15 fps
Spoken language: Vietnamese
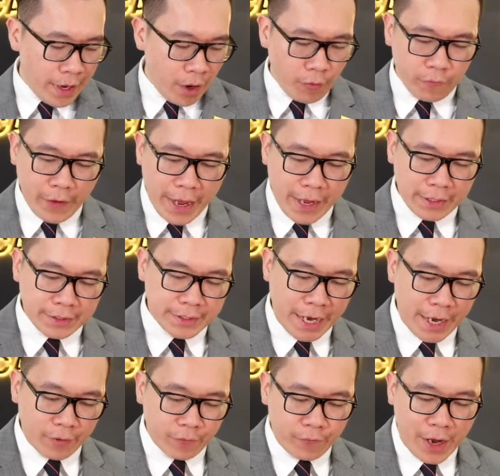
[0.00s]
về
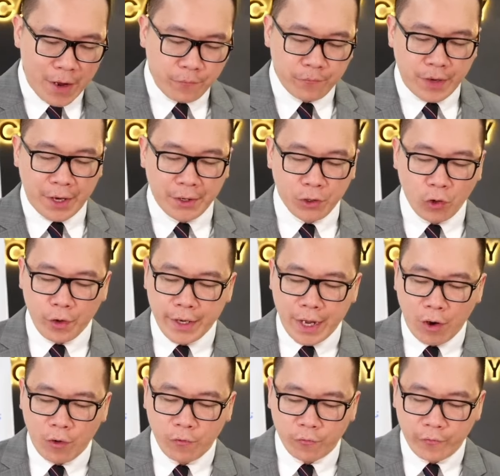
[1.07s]
giải pháp và nỗi
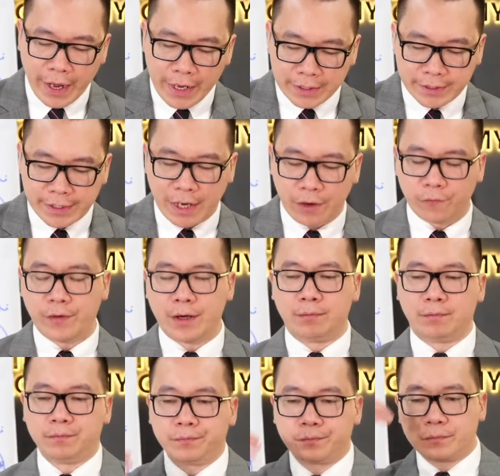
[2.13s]
đau về sản phẩm.
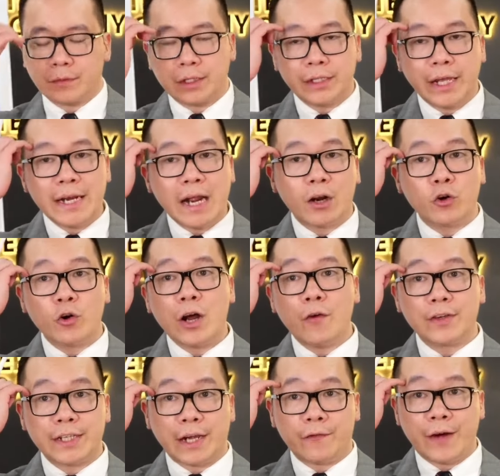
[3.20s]
Thế nào là nỗi đau về
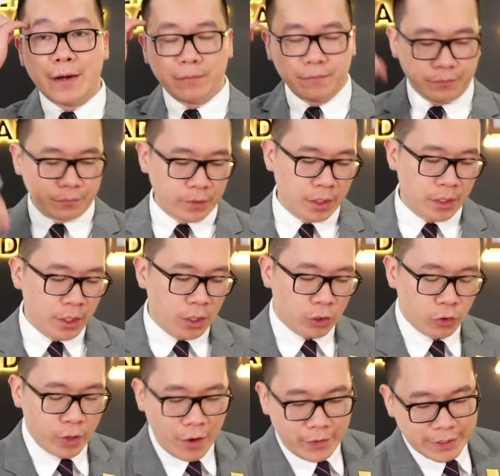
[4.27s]
giải pháp?
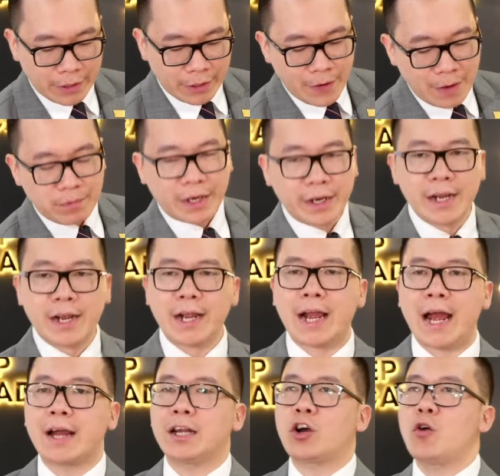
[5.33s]
Nỗi đau về giải pháp là khi khách
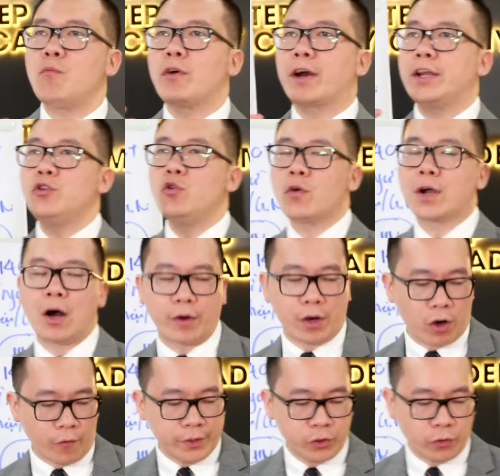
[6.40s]
hàng đã có một cái nhu cầu nào
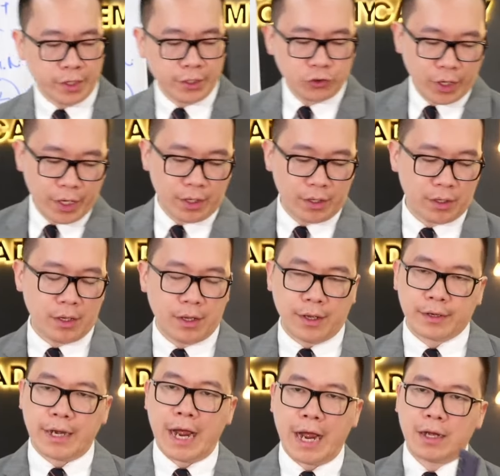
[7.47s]
đó, ví dụ như Duy
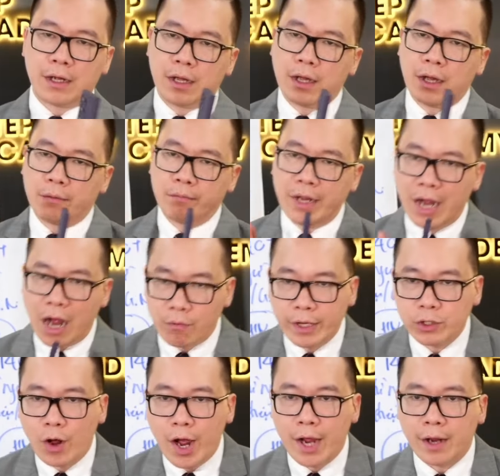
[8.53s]
đang bị hỏng điện
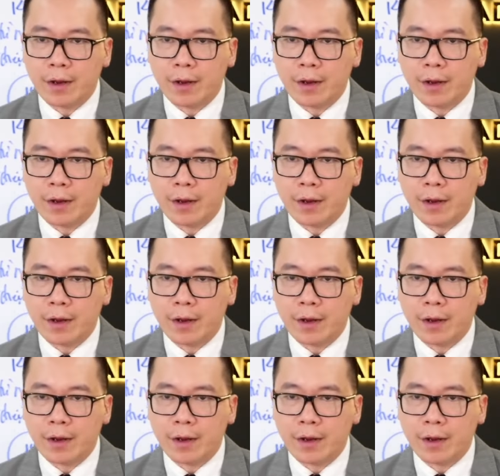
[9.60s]
thoại